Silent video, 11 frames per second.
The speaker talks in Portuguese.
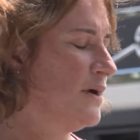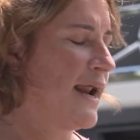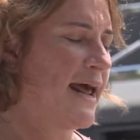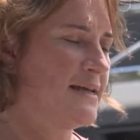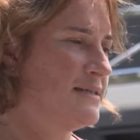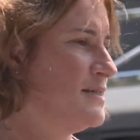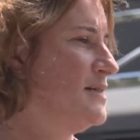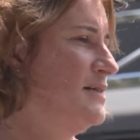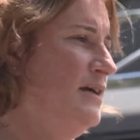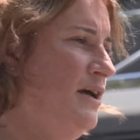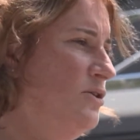graças a
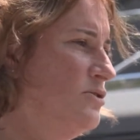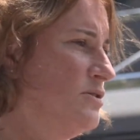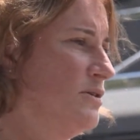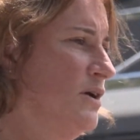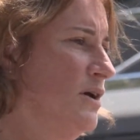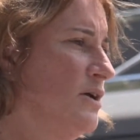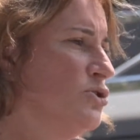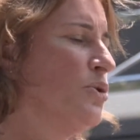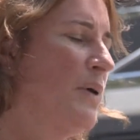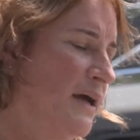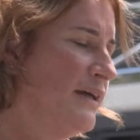Deus,
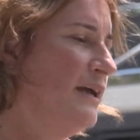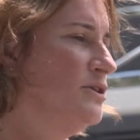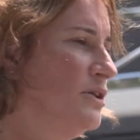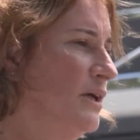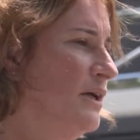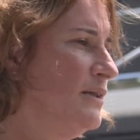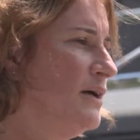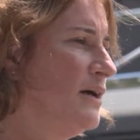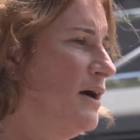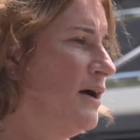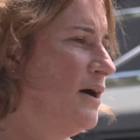sou bem atendida,
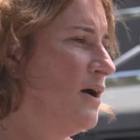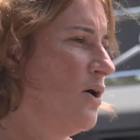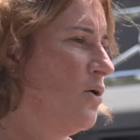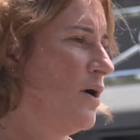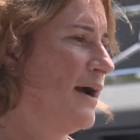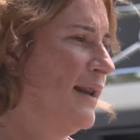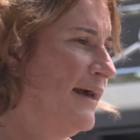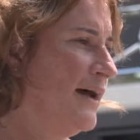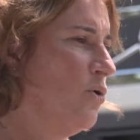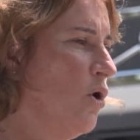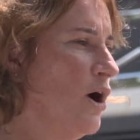a
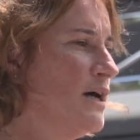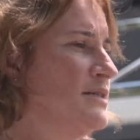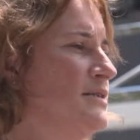galera gosta. E